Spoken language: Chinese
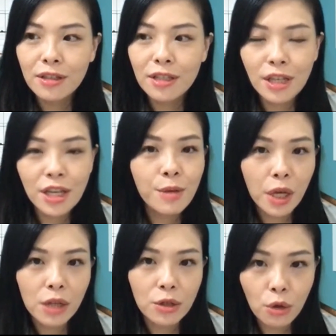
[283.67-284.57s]
这些疫
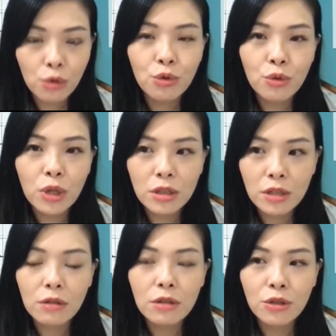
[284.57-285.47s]
苗的用途跟
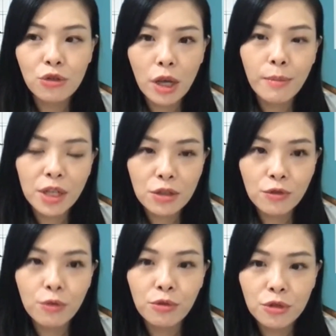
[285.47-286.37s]
造册虽然北市
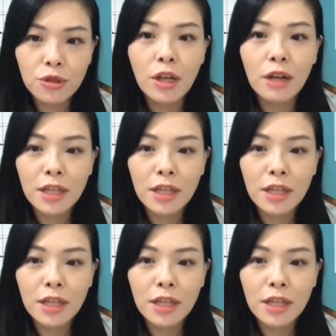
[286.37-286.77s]
府不知道，